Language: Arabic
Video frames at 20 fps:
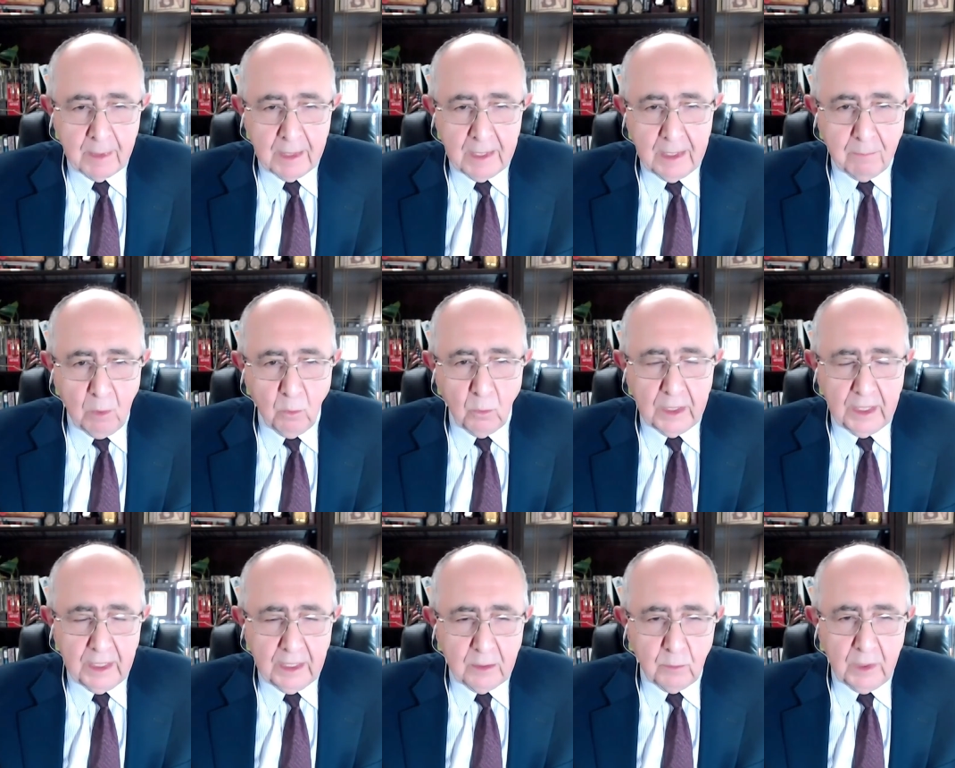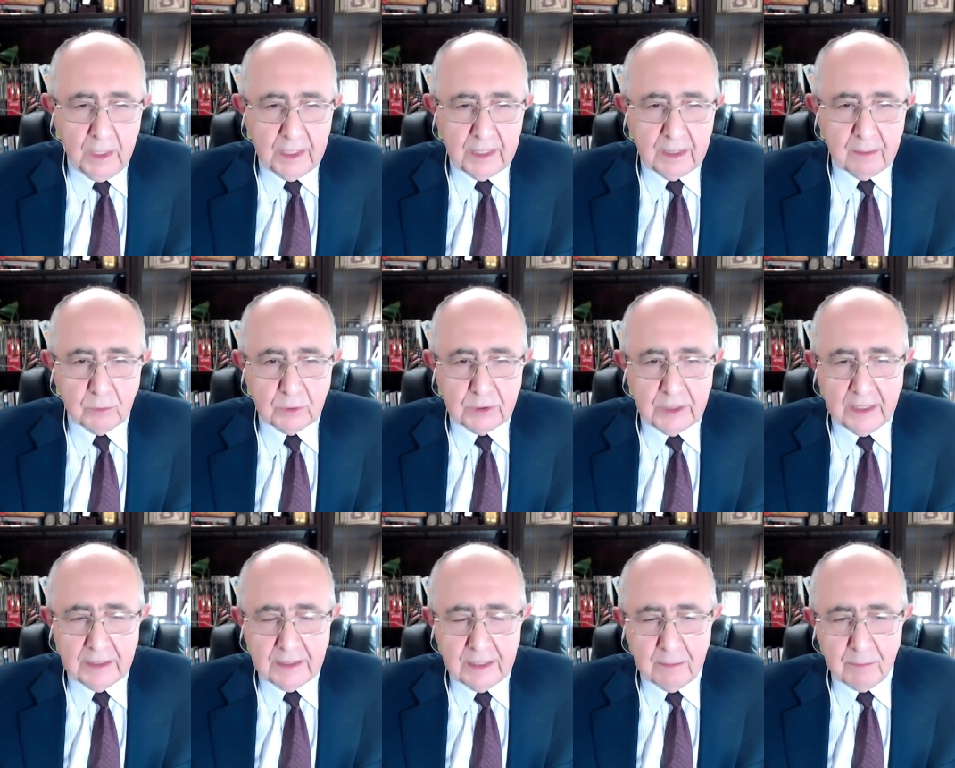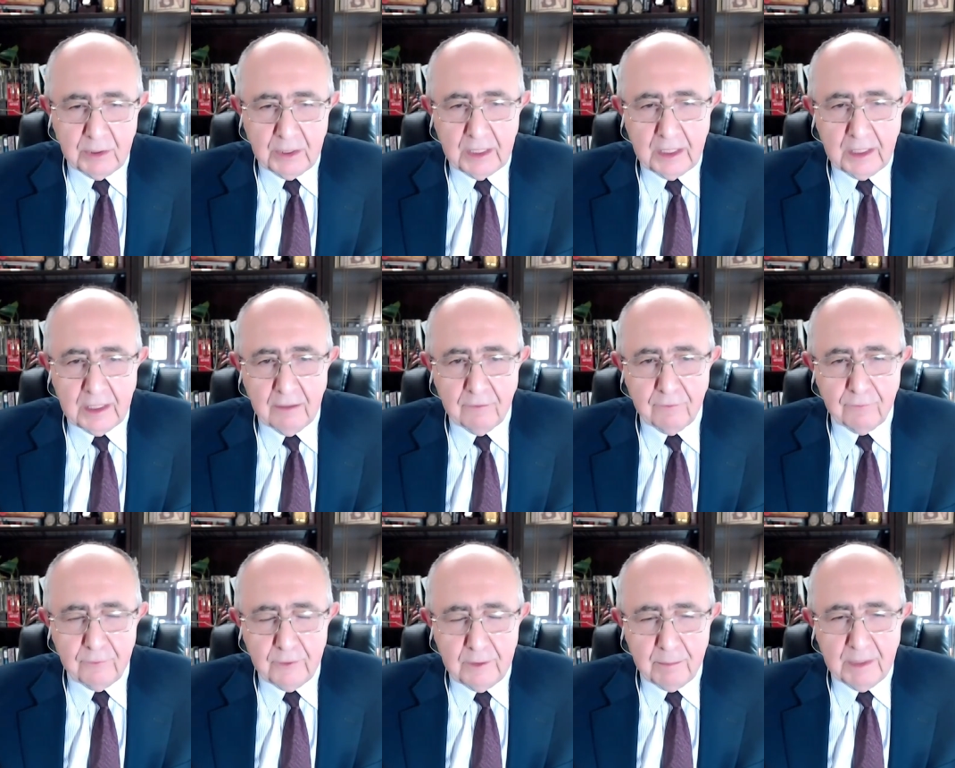موقع الولايات المتحده الامريكيه
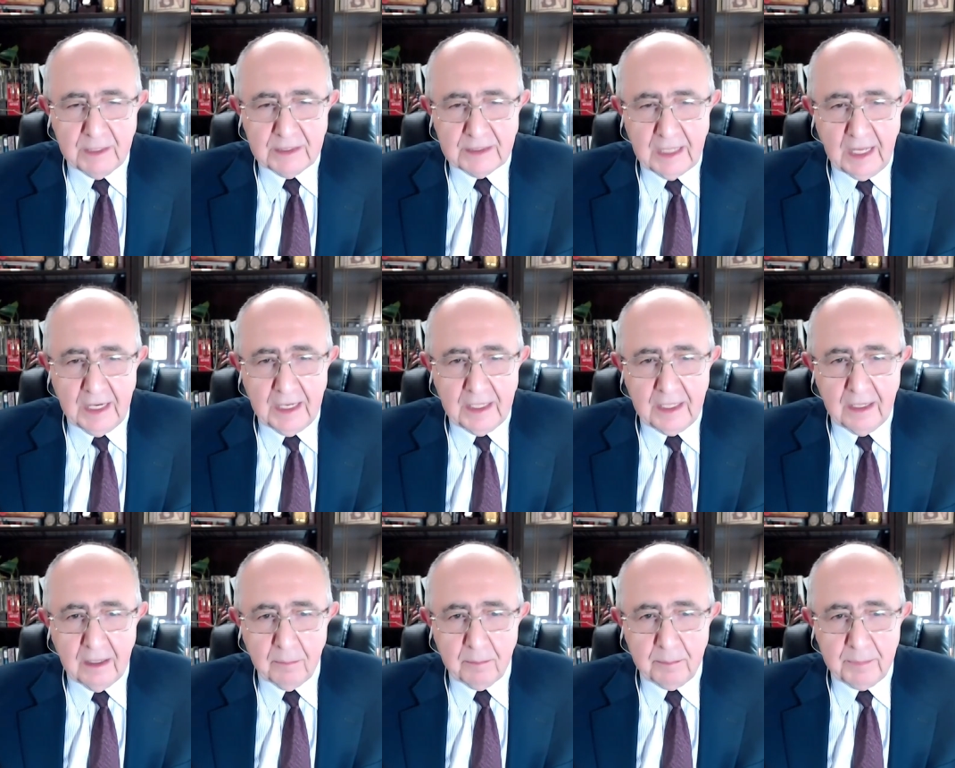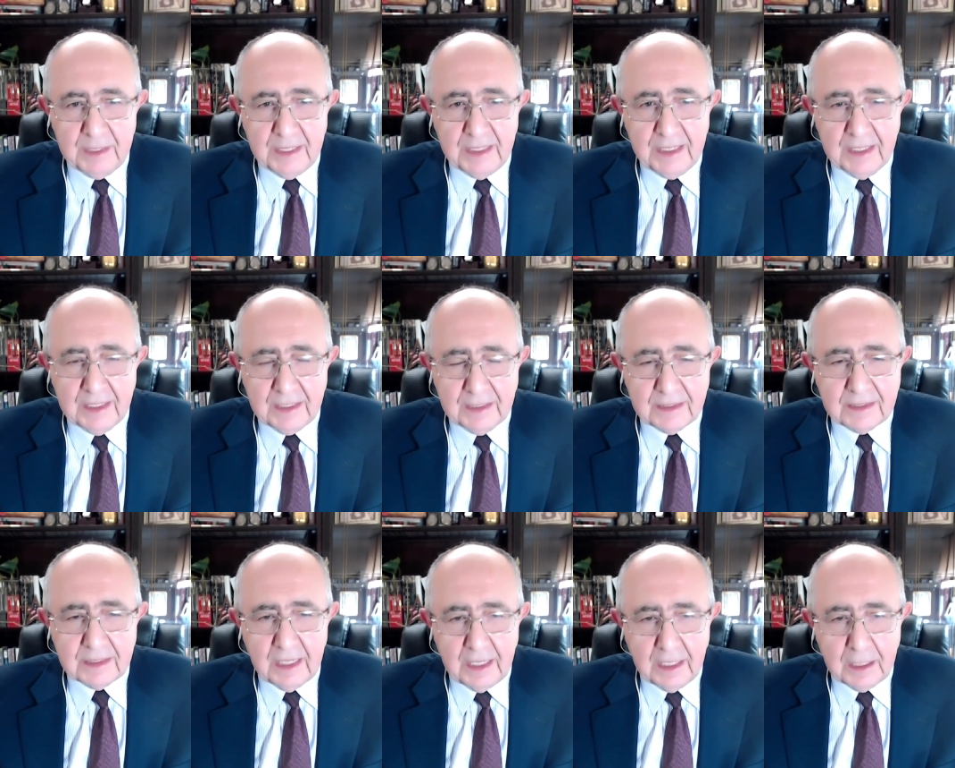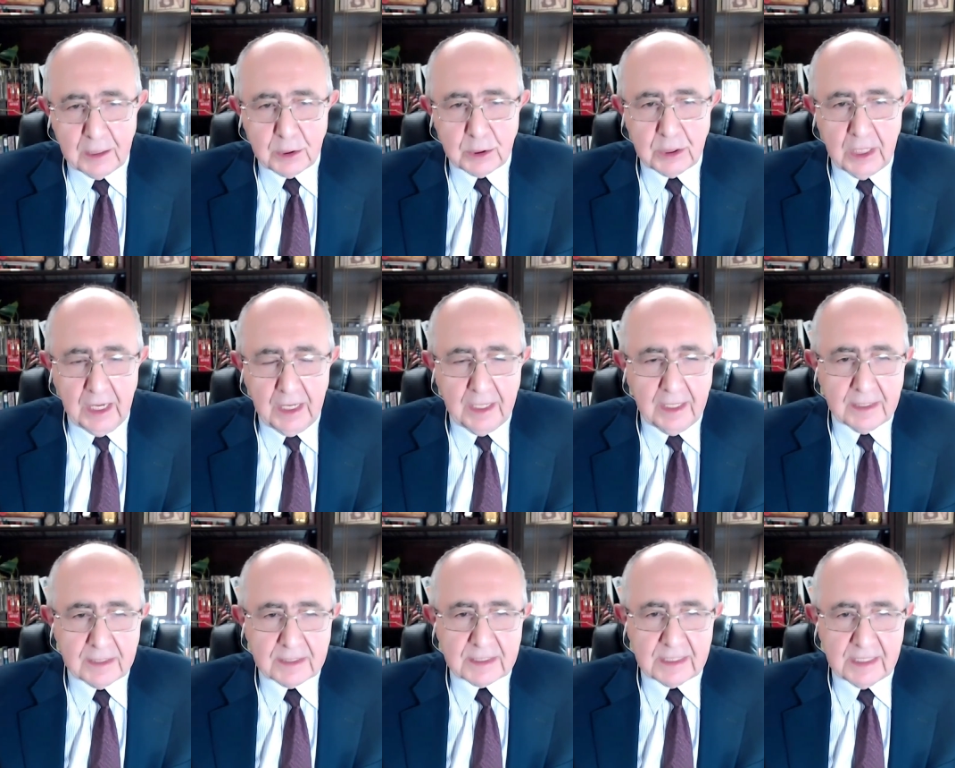فيما يتعلق بانتاج
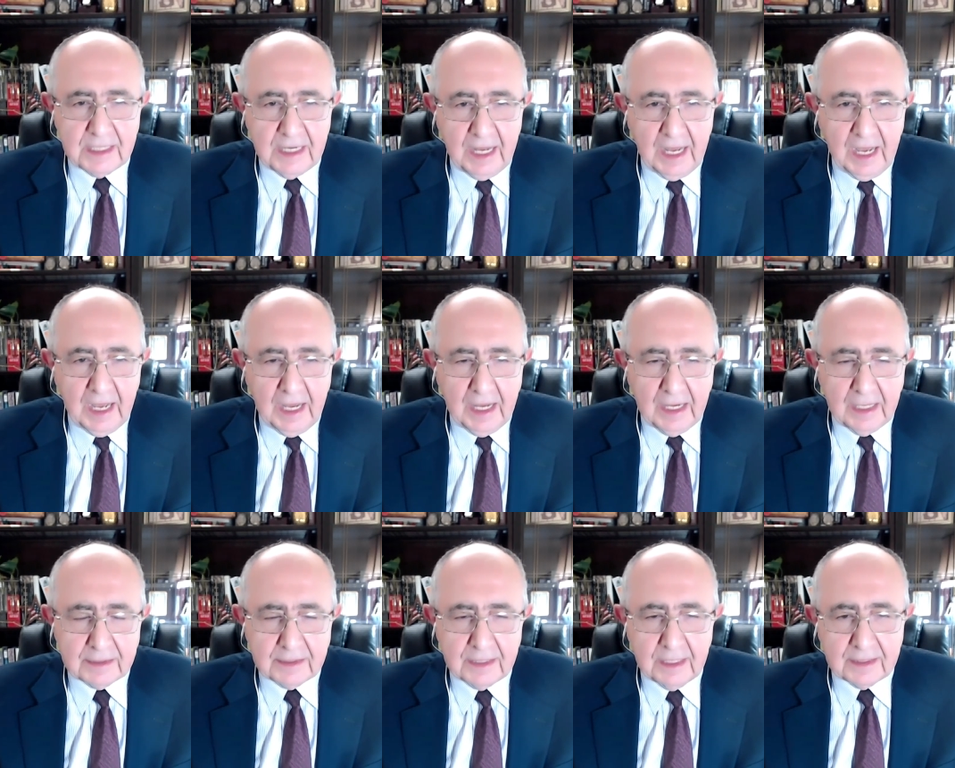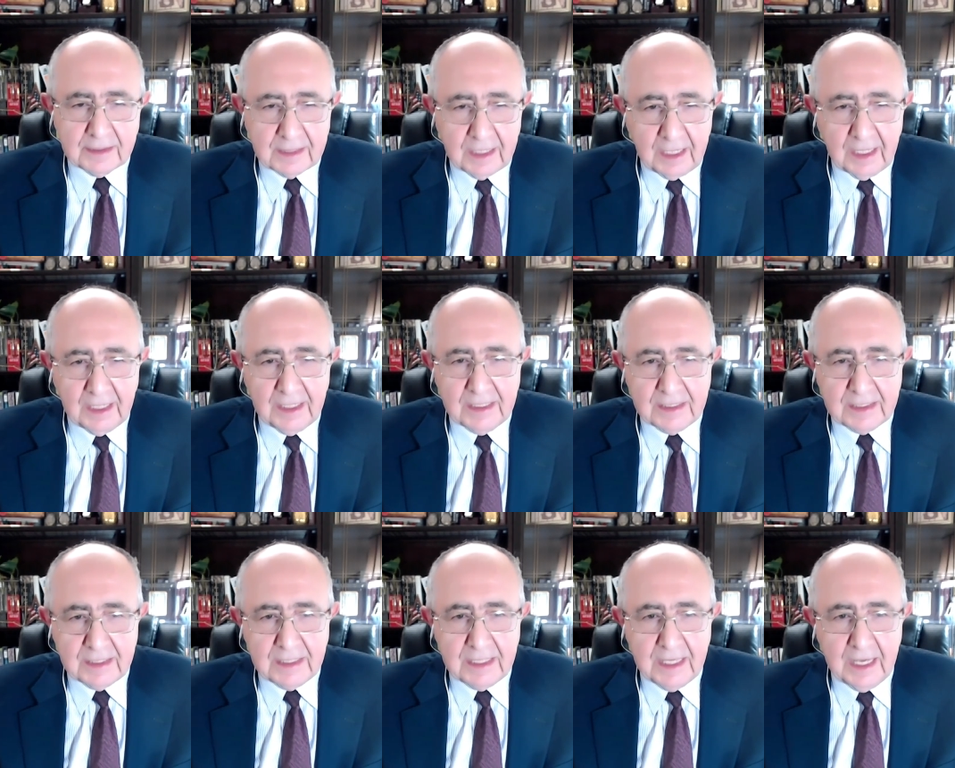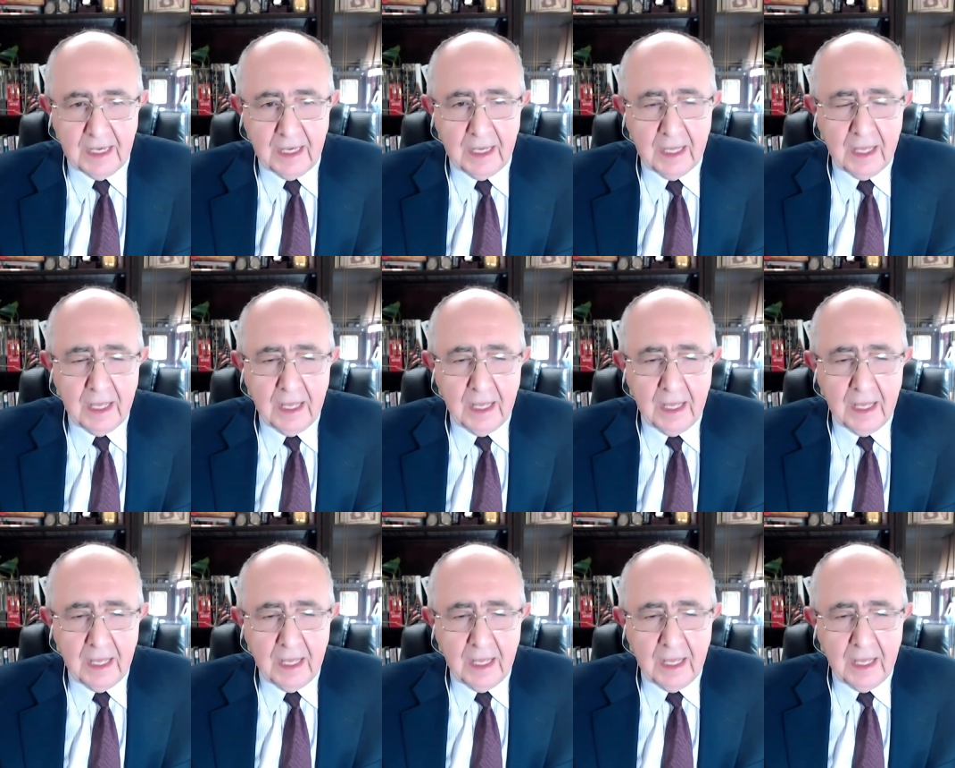الصناعات التقليديه